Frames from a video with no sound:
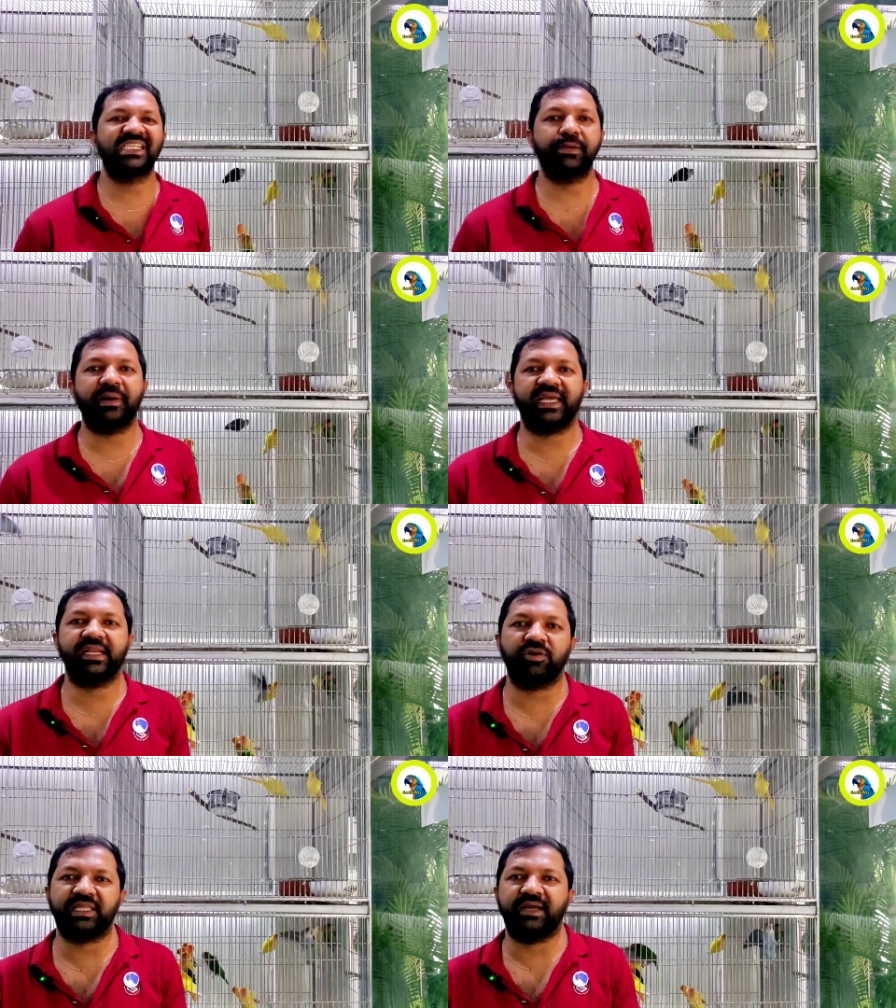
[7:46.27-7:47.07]
দেশি
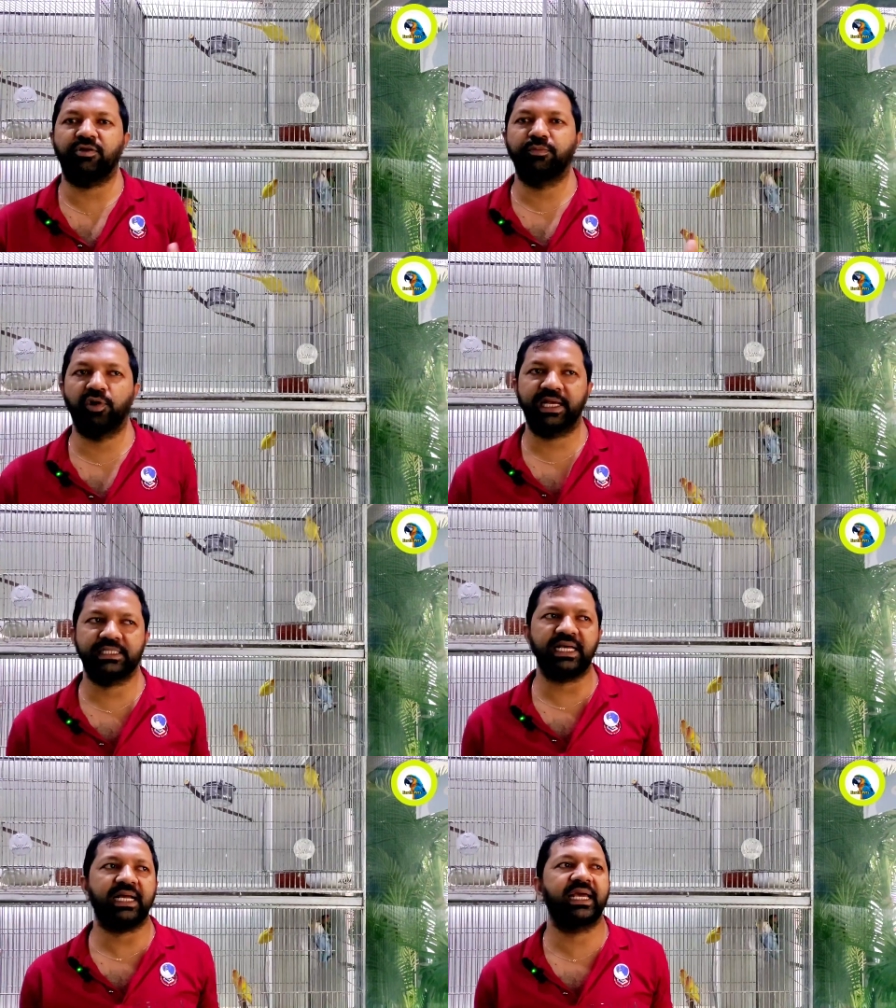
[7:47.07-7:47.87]
পাখির কথা এখন ভুলে
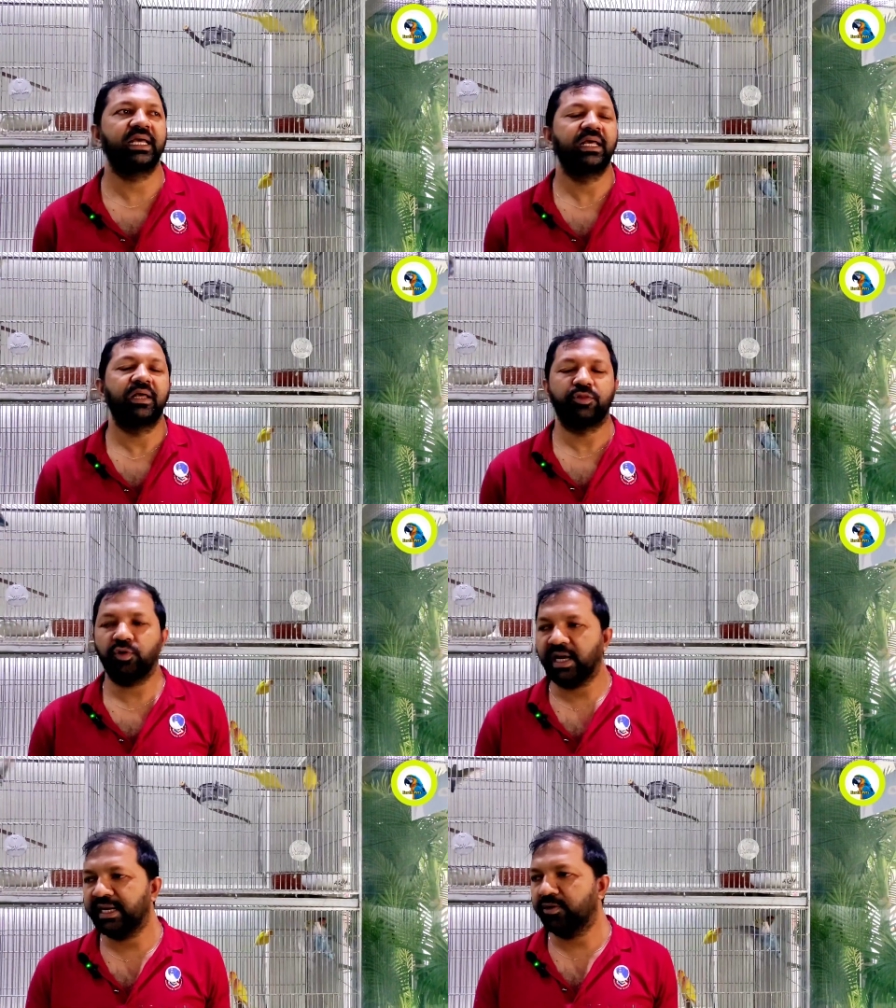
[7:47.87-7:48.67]
গেছি আগে
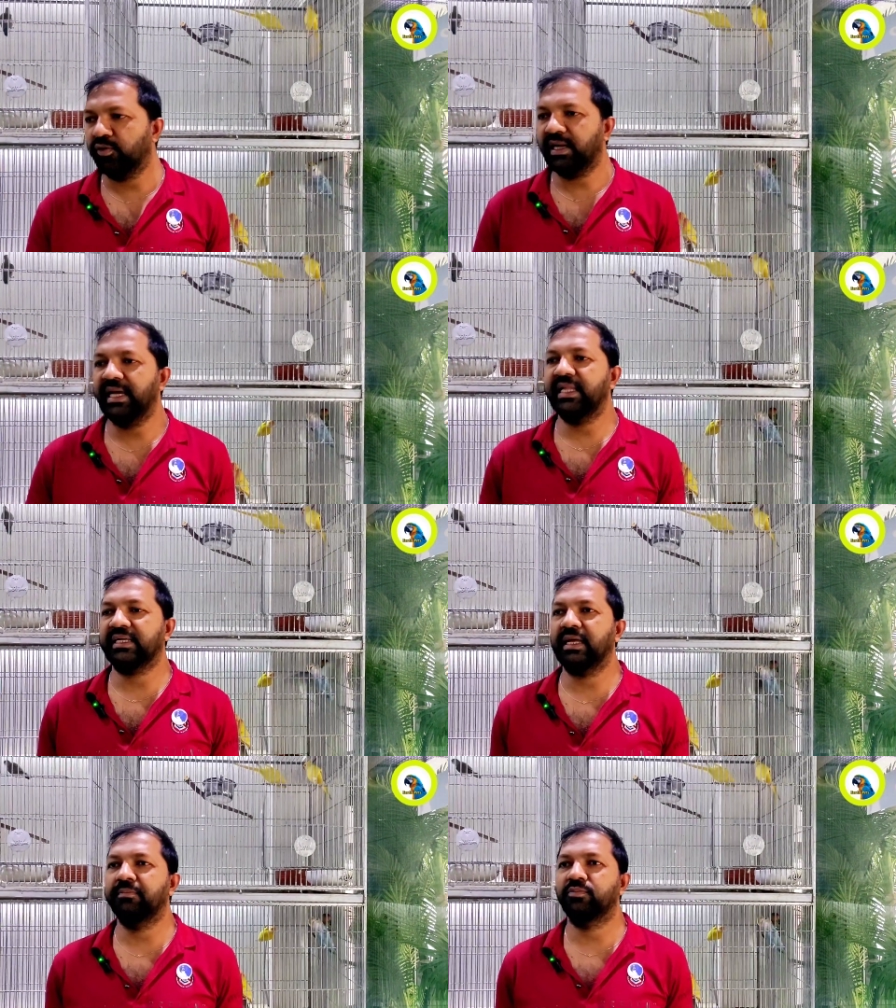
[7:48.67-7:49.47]
দোকানে ঢুকলেই
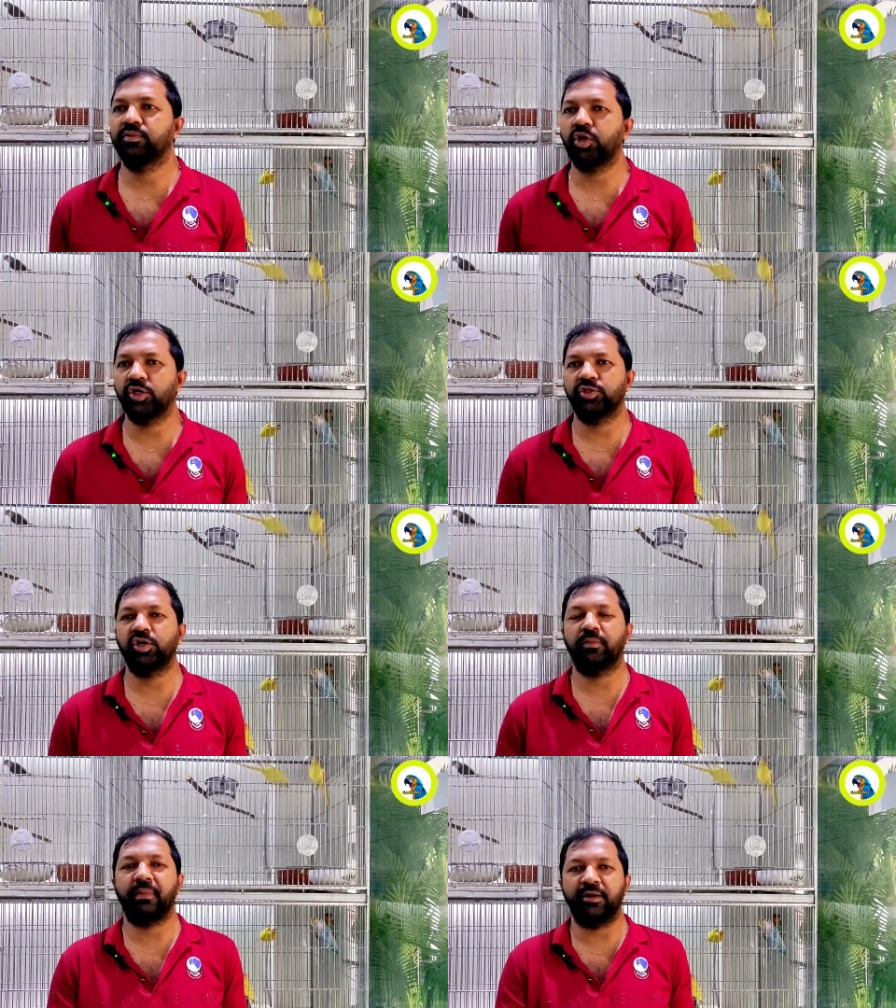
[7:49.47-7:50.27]
দেখতাম
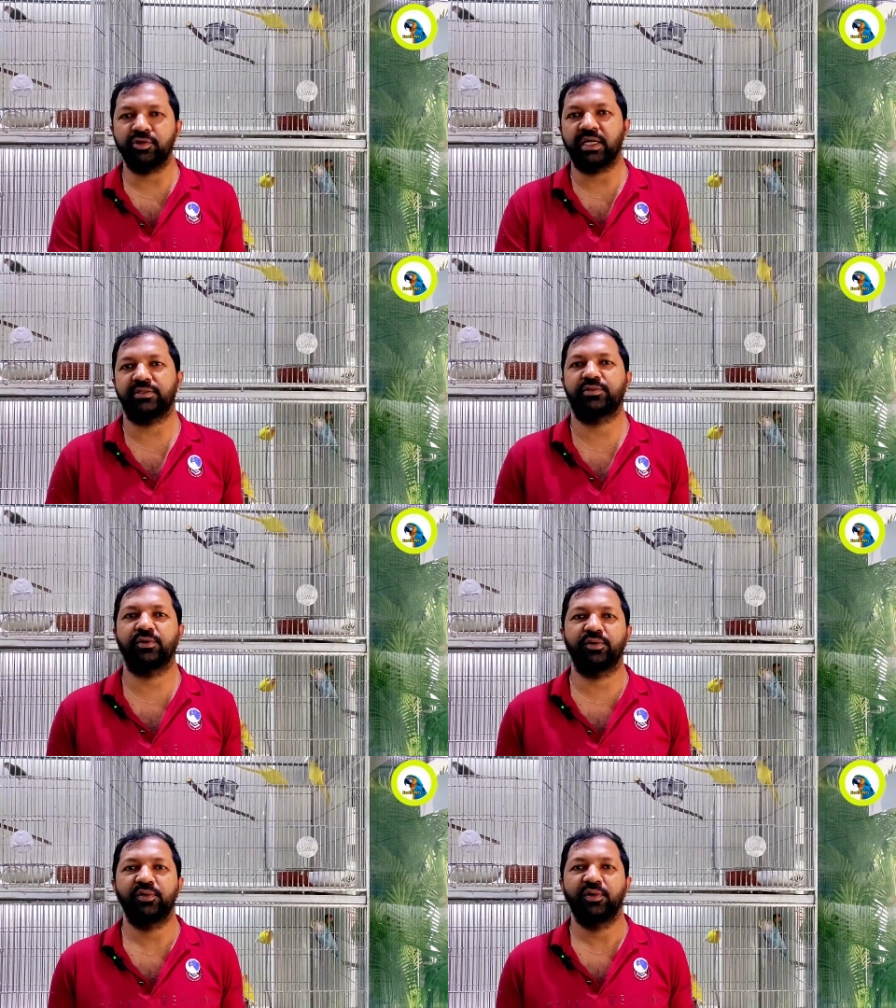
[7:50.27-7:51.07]
দশজন মানুষ আসতো